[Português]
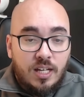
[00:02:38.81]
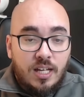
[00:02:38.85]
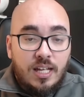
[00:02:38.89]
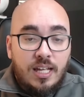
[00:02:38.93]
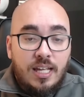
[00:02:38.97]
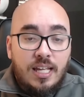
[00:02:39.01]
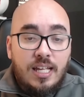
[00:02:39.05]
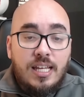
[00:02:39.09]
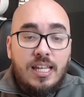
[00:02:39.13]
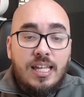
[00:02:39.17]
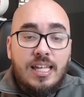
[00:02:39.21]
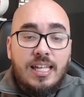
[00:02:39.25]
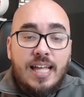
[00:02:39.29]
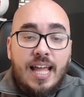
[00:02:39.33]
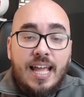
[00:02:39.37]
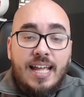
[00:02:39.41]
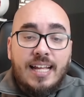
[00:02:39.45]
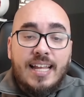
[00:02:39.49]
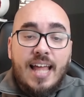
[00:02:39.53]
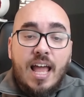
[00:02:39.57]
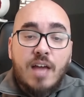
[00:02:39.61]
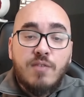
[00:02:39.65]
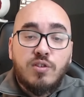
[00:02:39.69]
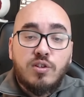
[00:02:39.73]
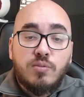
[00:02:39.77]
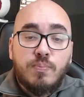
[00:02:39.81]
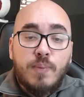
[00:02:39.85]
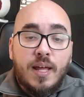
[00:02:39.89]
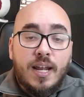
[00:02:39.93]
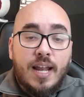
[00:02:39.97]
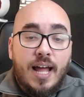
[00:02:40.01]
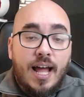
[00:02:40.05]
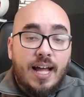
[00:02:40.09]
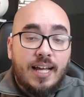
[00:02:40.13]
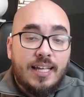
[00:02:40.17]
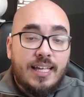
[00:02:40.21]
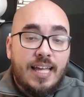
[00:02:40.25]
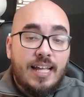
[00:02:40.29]
E ninguém deve
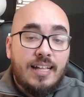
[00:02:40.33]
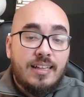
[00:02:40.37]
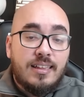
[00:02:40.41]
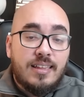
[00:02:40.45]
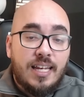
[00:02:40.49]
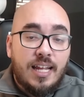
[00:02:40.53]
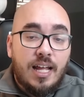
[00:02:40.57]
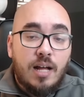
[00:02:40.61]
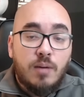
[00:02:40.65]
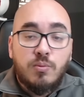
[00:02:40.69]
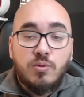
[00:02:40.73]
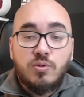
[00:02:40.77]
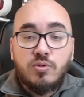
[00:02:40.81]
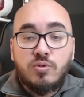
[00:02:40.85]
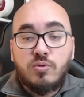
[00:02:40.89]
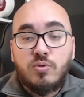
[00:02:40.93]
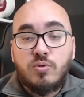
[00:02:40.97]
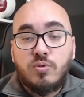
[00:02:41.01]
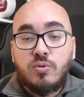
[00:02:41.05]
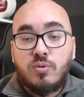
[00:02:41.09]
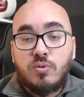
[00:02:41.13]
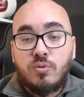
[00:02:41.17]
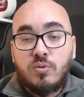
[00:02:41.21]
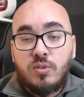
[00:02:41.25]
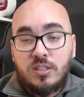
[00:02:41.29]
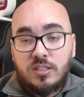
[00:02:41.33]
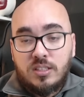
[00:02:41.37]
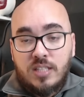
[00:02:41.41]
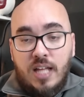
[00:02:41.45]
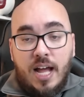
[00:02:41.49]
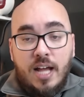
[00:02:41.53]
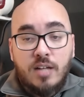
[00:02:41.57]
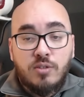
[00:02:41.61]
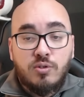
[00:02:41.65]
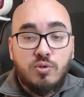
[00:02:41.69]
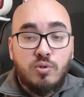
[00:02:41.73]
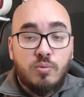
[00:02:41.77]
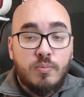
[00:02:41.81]
esperar que entremos no, no
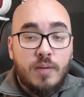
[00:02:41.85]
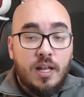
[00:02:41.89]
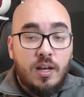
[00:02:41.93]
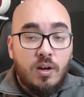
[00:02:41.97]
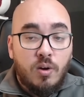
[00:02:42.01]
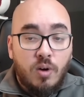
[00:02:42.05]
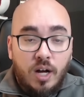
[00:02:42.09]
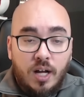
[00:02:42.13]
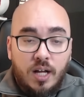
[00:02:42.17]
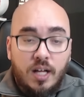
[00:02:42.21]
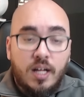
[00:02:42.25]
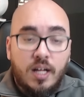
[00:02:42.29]
estádio do melhor